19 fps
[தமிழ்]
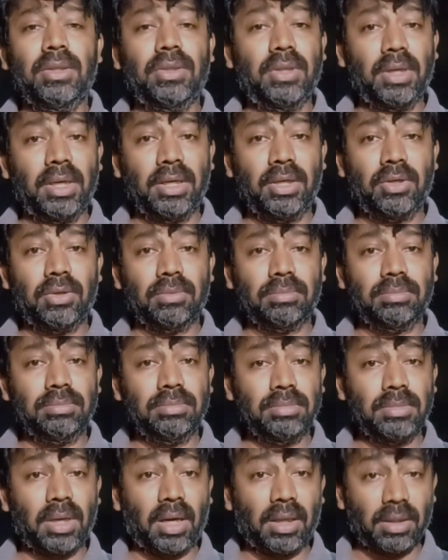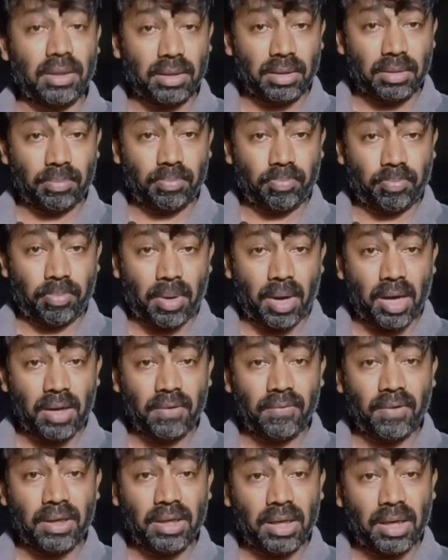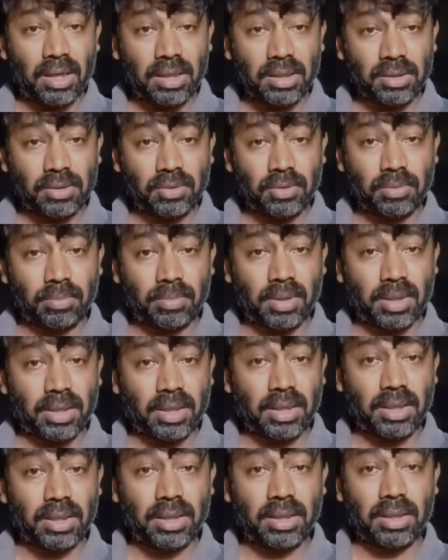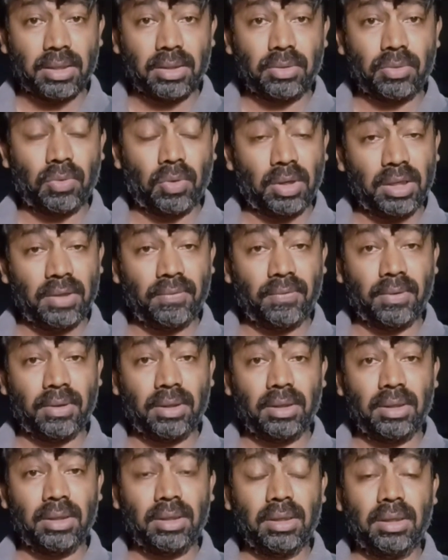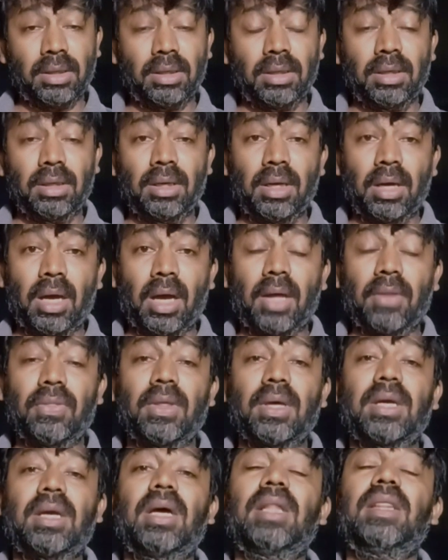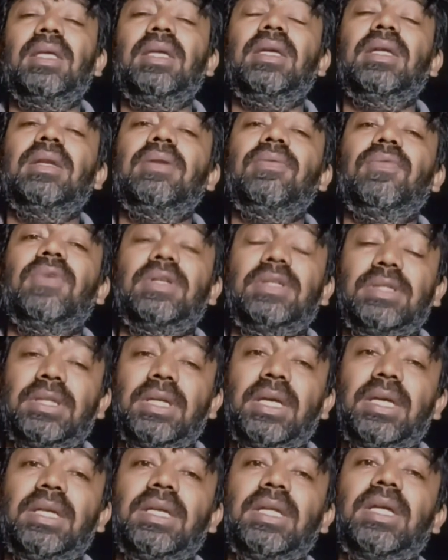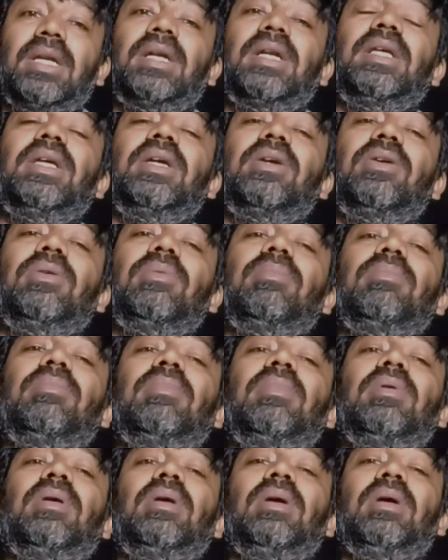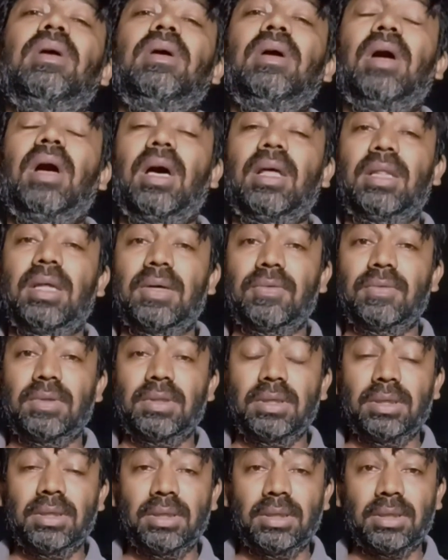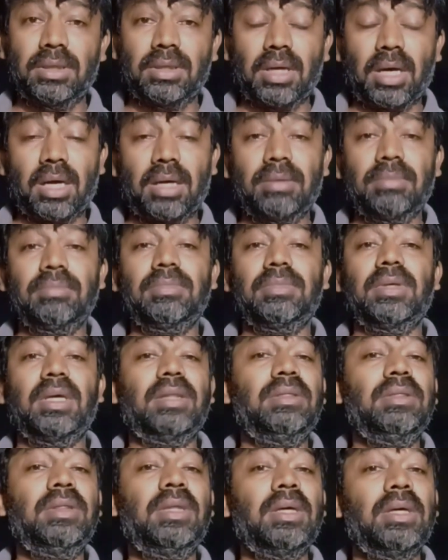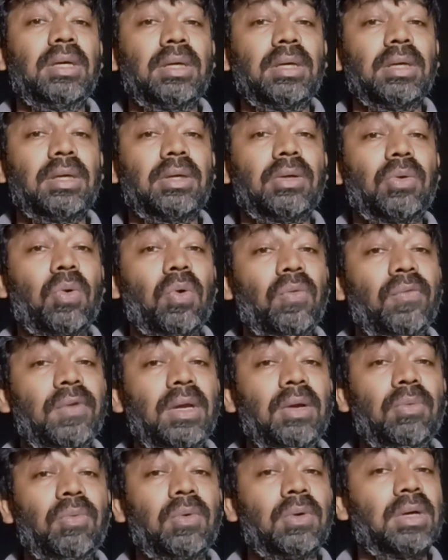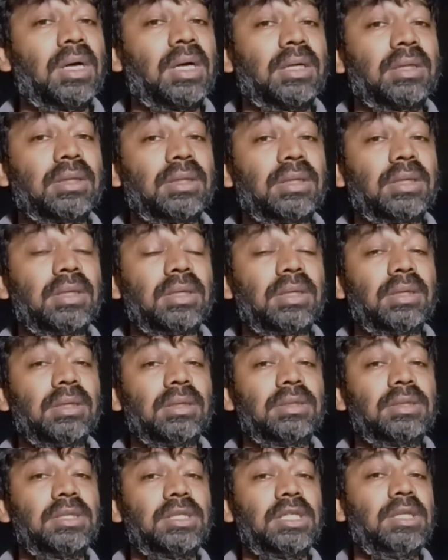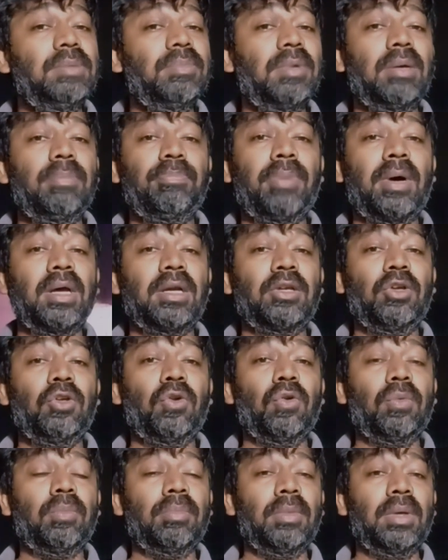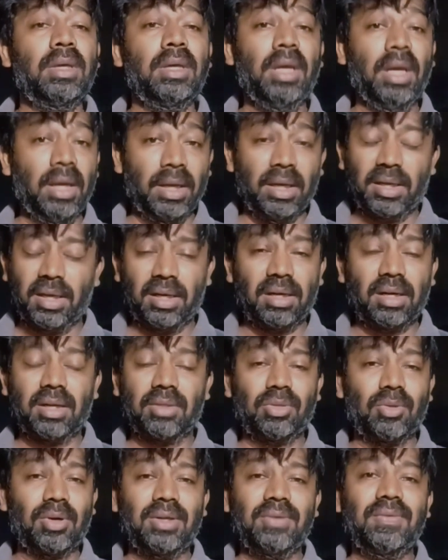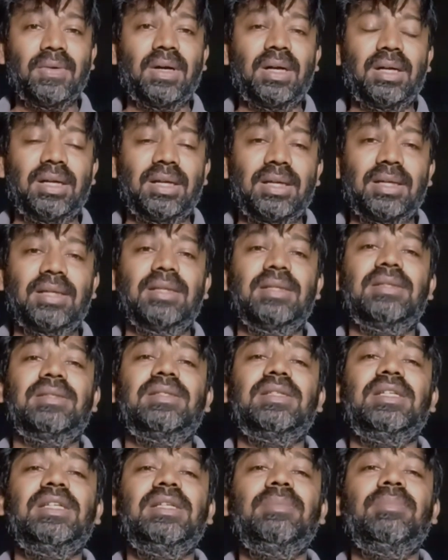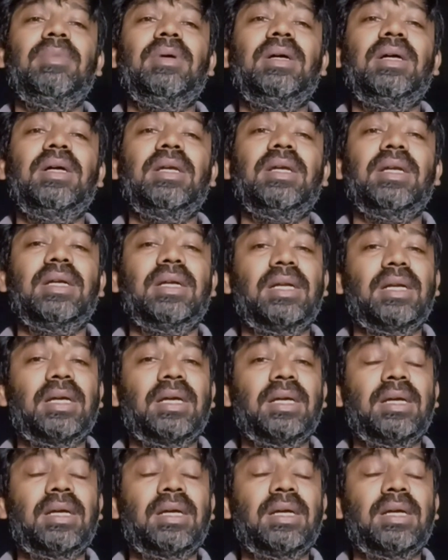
திரைக்கும் அதன் பார்வையாளருக்குமான தொலைவு அந்த கதையின் வெற்றியை நிர்ணயிக்கும் அதாவது நாம் எந்த ரோவில் உட்கார்ந்து சினிமா பார்க்கிறோம் என்ற தொலைவு அல்ல சினிமா என்ற